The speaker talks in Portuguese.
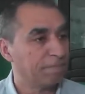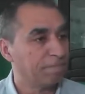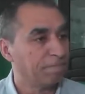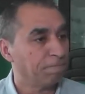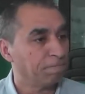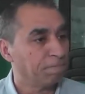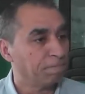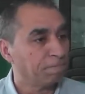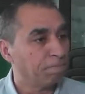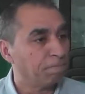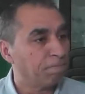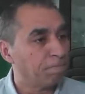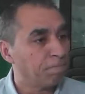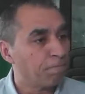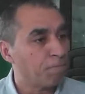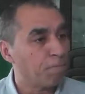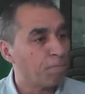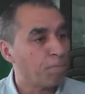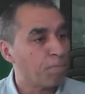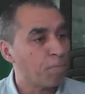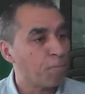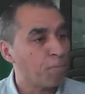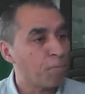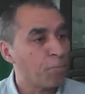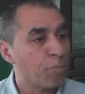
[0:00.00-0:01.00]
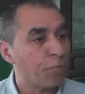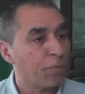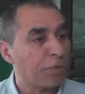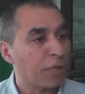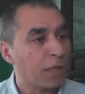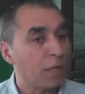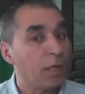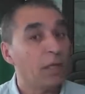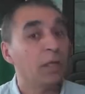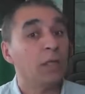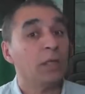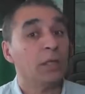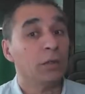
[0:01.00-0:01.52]
Superou as suas
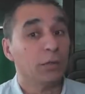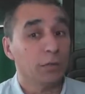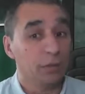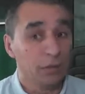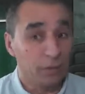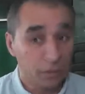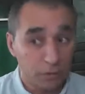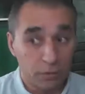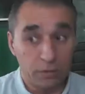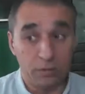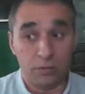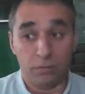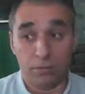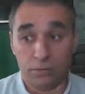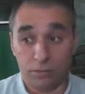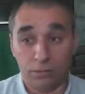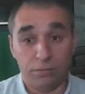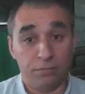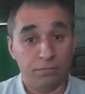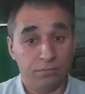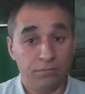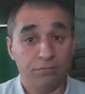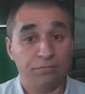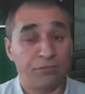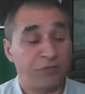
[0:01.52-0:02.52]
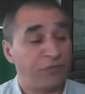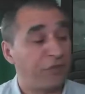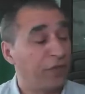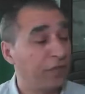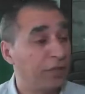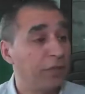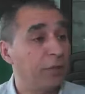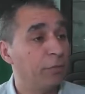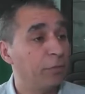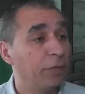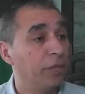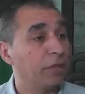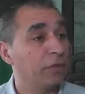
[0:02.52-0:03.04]
expectativas? Uh,
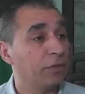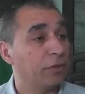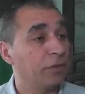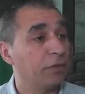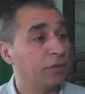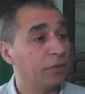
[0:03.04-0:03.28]
perfeitamente.